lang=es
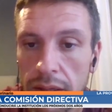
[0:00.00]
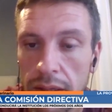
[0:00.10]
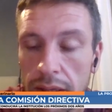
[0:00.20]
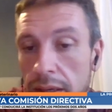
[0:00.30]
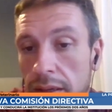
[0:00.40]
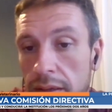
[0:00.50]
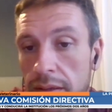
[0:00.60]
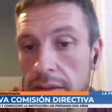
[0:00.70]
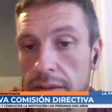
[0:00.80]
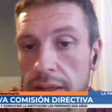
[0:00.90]
y que
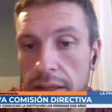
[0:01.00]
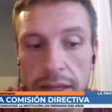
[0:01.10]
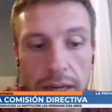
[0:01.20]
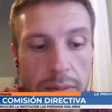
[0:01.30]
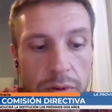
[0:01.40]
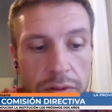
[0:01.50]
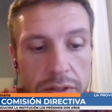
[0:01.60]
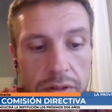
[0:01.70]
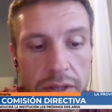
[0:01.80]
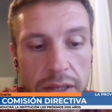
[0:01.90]
que quiera la
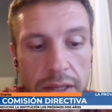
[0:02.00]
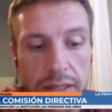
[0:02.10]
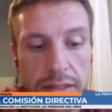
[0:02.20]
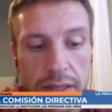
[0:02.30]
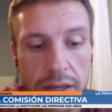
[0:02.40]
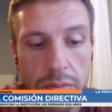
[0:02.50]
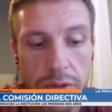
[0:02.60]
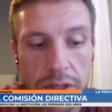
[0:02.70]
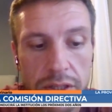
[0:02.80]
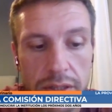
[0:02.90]
profesión y que quiera hacer algo
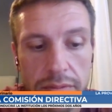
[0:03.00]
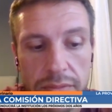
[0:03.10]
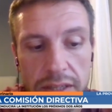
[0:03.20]
por ella.